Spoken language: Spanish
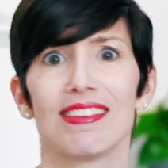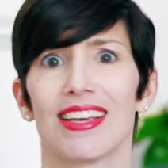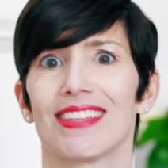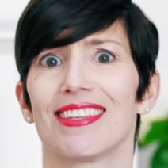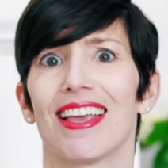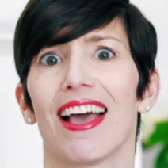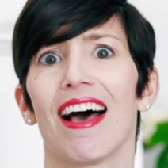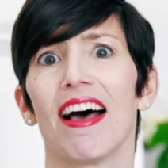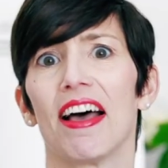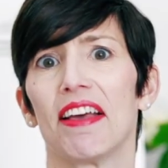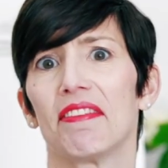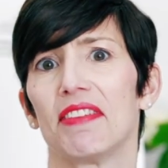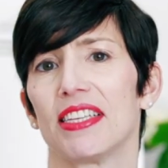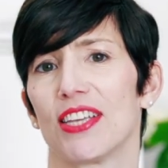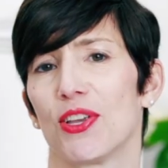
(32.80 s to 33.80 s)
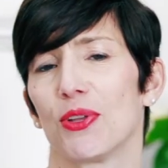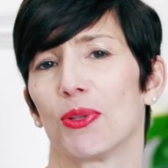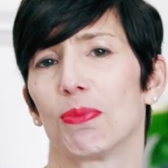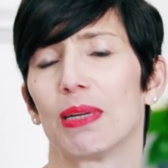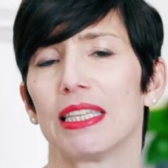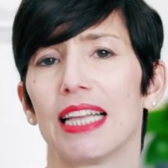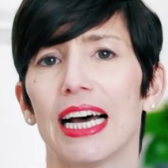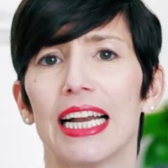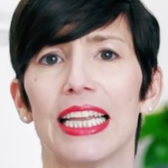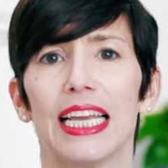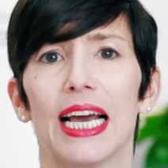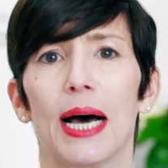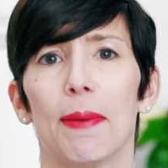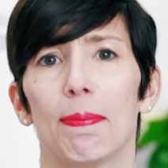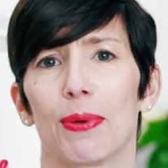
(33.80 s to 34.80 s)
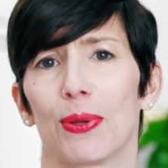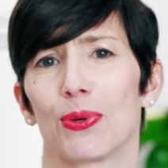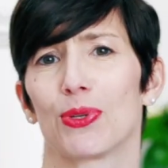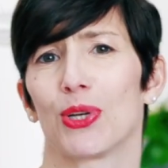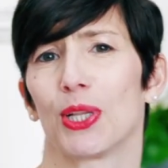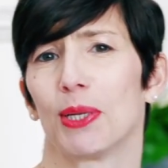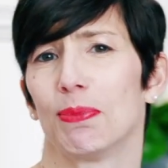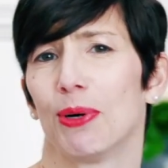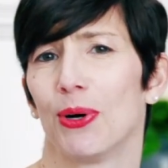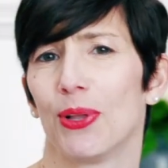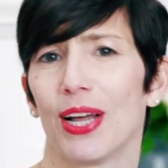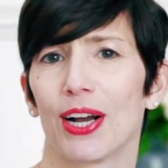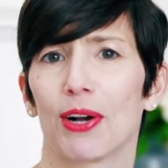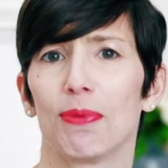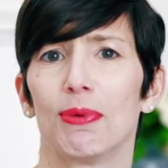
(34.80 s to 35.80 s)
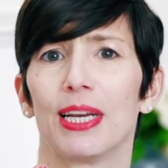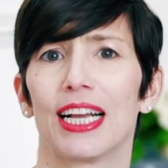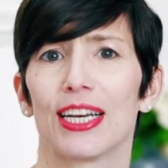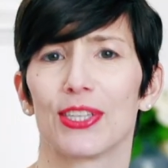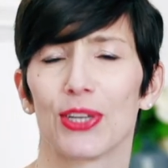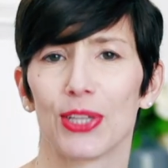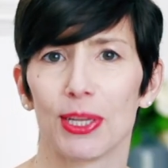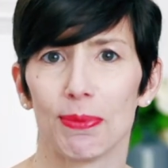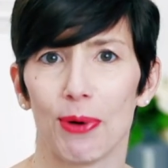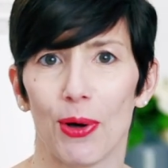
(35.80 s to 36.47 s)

ya sea diseño indumentaria, producción de modas, comunicación de